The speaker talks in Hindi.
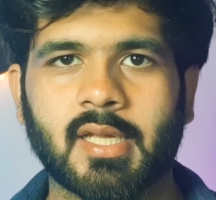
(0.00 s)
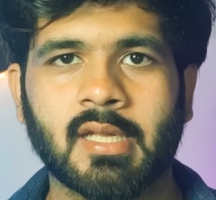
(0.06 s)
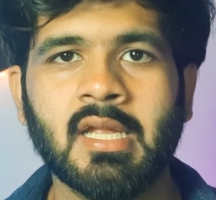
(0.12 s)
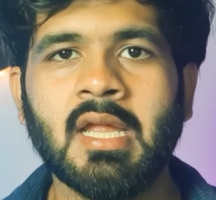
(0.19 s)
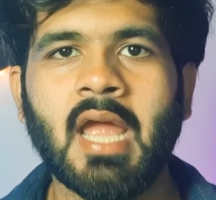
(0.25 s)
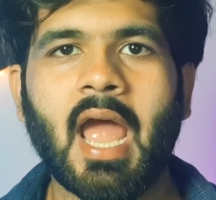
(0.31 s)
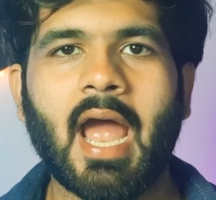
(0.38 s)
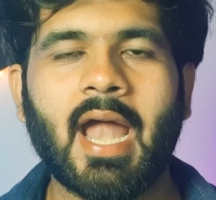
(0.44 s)
थे
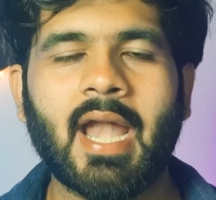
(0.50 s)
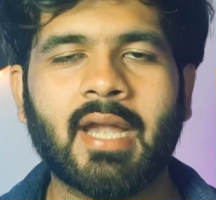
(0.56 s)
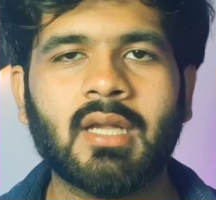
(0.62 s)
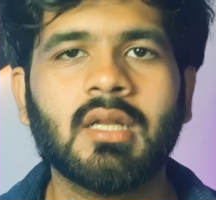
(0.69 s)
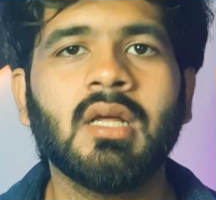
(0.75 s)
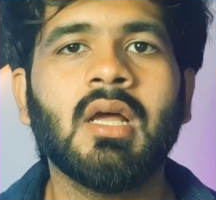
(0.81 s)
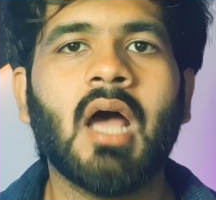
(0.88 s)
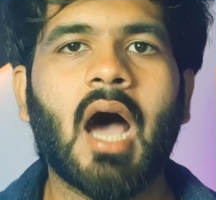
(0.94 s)

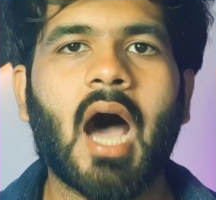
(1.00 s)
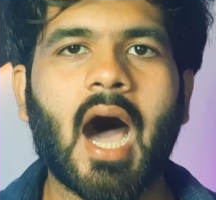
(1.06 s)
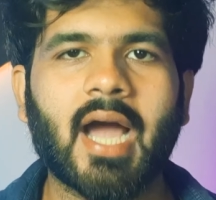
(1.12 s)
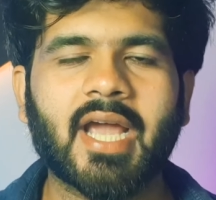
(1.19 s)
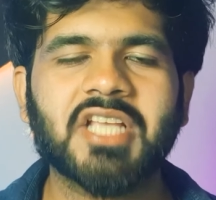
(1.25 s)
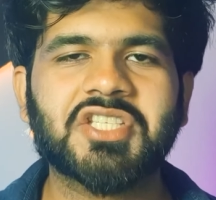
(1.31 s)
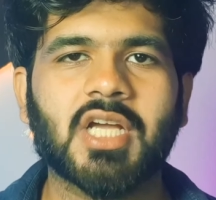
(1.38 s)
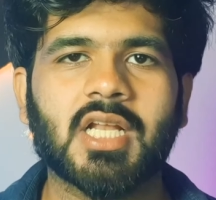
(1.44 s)
एंड
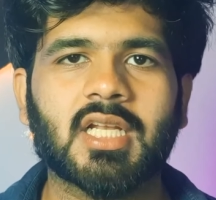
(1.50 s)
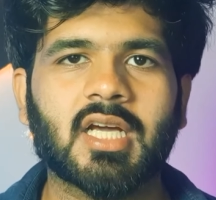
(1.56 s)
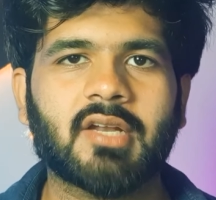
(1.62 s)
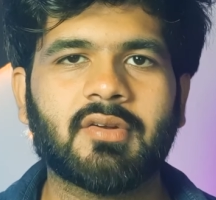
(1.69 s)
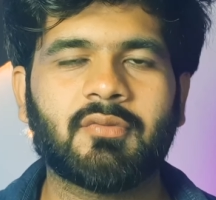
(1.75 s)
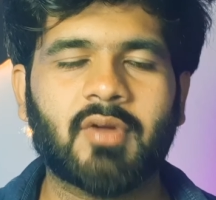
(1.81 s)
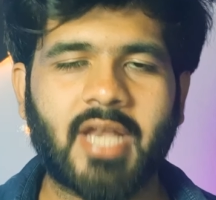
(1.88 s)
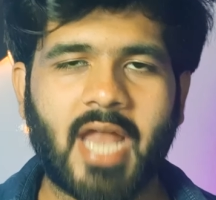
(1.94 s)
आगे
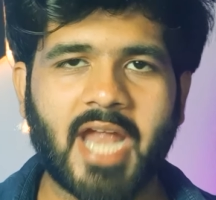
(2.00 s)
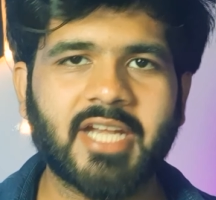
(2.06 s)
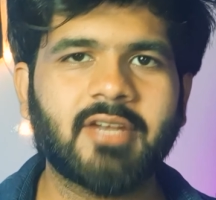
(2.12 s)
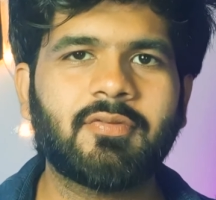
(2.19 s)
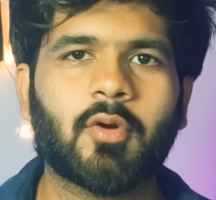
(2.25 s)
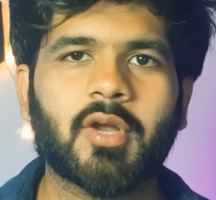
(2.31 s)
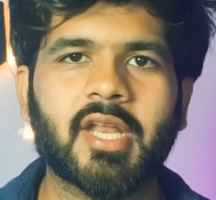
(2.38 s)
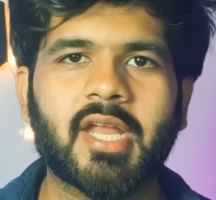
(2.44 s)
चलकर वो
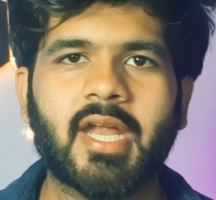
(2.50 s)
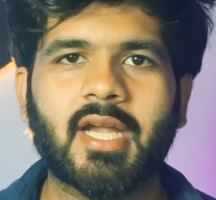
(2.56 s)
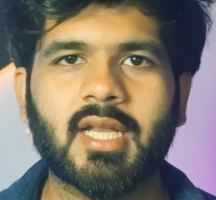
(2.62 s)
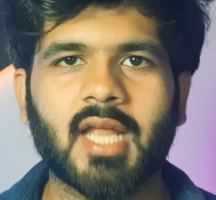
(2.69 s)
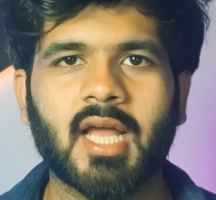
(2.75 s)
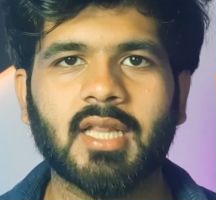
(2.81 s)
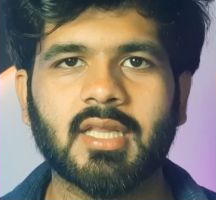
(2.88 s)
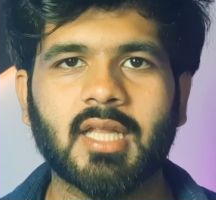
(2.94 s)
1948
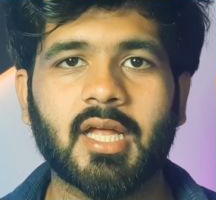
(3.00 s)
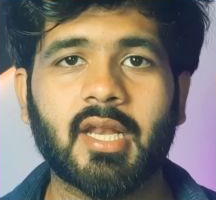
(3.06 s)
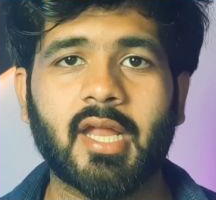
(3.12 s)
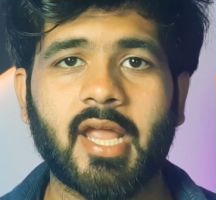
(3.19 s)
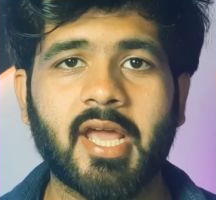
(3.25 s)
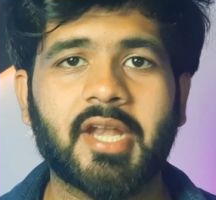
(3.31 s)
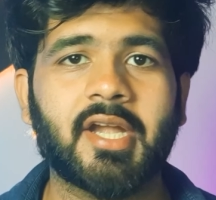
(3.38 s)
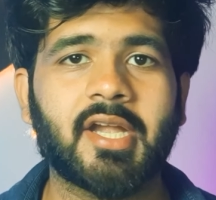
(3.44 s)
के अंदर
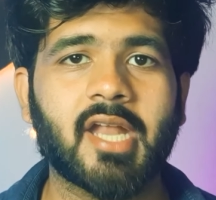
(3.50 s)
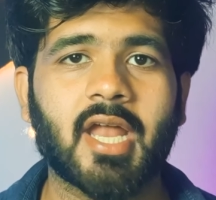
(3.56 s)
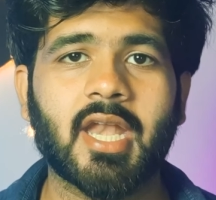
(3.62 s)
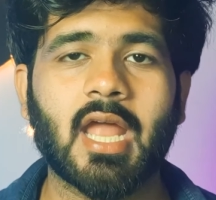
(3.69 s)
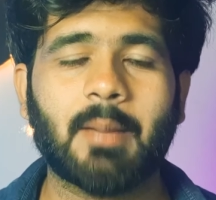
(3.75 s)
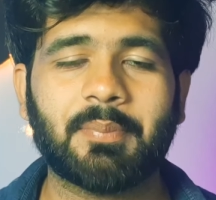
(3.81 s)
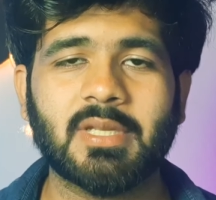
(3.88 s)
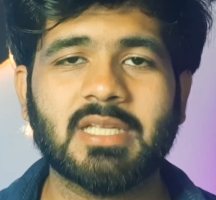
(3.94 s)
एयर इंडिया
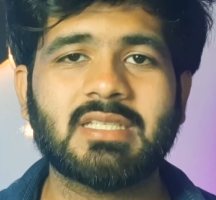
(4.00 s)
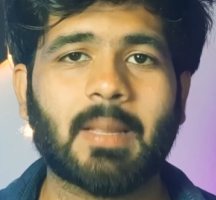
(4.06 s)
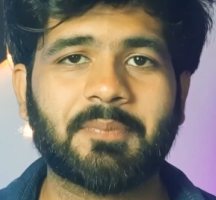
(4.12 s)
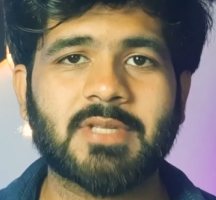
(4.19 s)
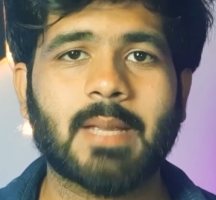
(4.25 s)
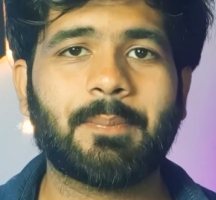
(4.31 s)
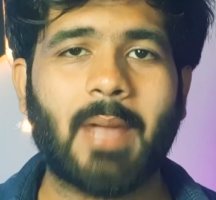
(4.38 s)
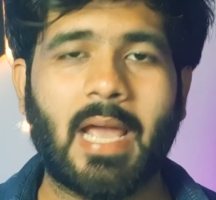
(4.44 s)
ने अपनी सबसे